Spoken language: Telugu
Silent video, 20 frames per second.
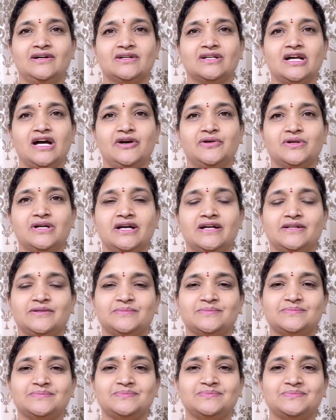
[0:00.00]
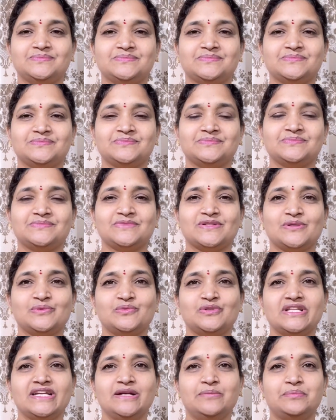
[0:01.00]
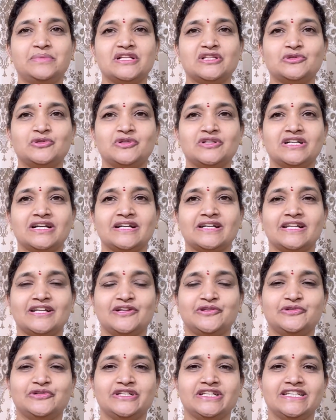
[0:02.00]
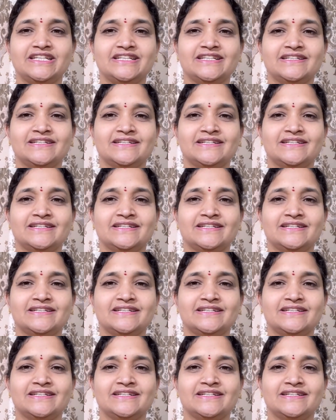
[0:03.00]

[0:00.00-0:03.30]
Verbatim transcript: రావుకాలం ఉదయం పదకొండు గంటల నుండి